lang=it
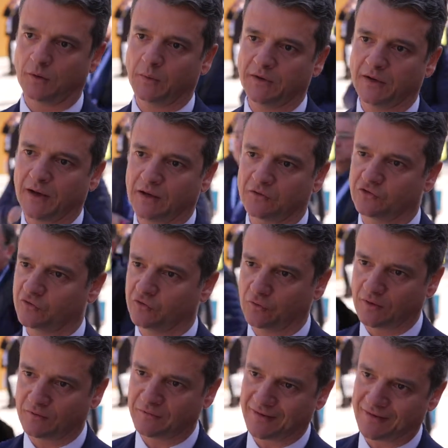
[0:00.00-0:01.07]
quindi la
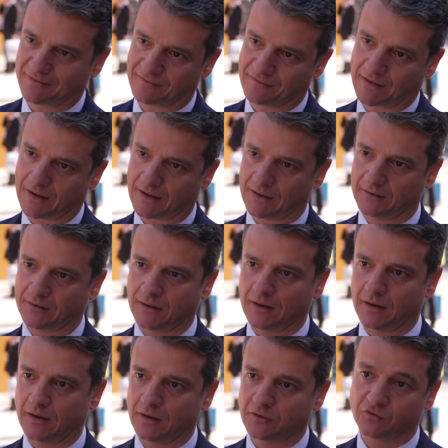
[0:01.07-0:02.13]
gestione finanziaria
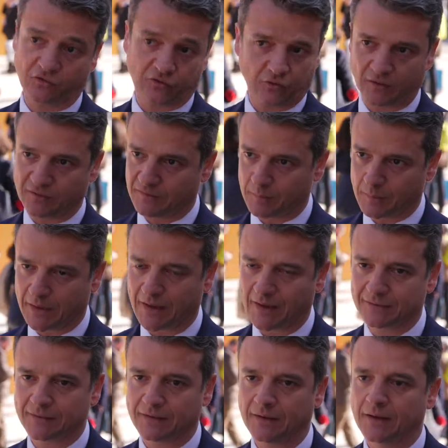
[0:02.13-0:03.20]
delle gestioni
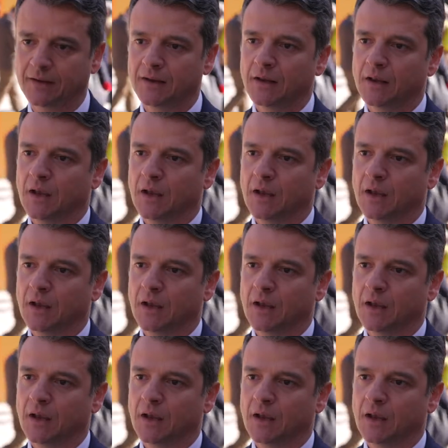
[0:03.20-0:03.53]
separate.